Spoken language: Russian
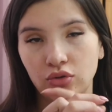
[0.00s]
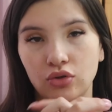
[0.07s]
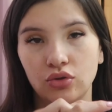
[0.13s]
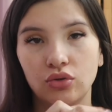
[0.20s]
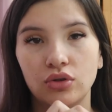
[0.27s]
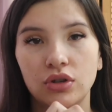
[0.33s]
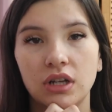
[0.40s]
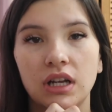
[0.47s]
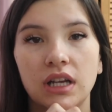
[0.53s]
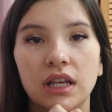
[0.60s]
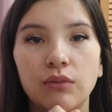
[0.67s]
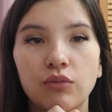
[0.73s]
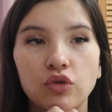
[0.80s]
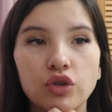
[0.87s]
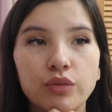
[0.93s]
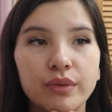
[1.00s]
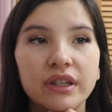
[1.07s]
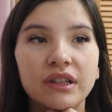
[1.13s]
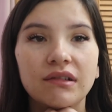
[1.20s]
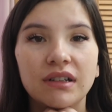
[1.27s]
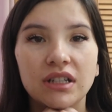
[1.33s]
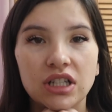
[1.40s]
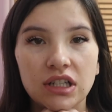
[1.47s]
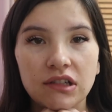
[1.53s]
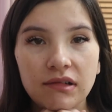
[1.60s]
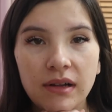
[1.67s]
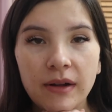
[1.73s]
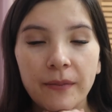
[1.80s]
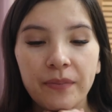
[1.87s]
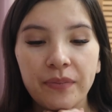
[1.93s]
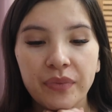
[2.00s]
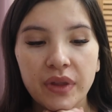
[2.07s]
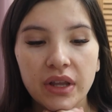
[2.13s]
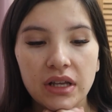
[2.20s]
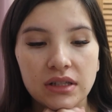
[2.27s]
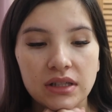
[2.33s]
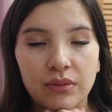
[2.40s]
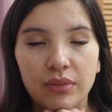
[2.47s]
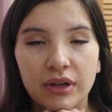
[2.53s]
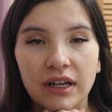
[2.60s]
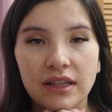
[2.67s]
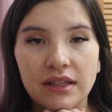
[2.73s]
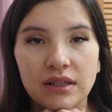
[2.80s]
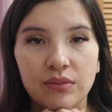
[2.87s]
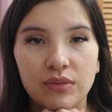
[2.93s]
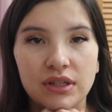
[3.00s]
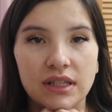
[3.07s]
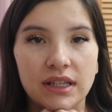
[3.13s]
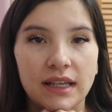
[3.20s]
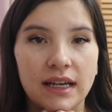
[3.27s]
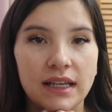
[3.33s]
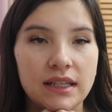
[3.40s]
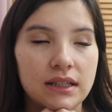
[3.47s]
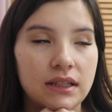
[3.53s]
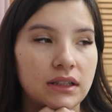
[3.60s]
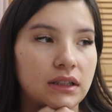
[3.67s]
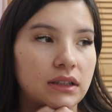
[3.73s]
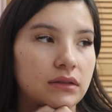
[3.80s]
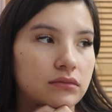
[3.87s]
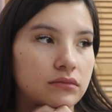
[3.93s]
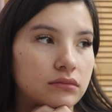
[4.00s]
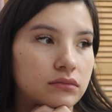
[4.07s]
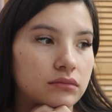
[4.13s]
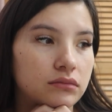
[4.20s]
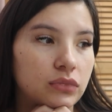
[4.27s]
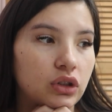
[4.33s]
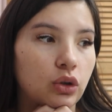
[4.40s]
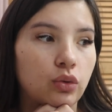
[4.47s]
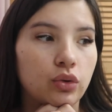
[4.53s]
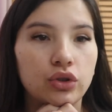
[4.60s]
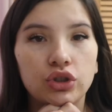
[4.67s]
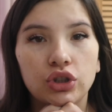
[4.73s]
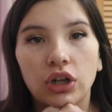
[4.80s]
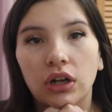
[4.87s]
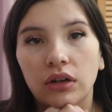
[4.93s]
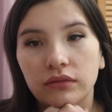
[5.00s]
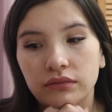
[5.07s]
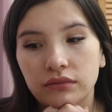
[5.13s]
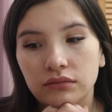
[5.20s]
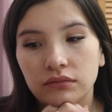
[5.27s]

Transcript: очень дорого, и муж предложил собрать самостоятельно такой шкаф.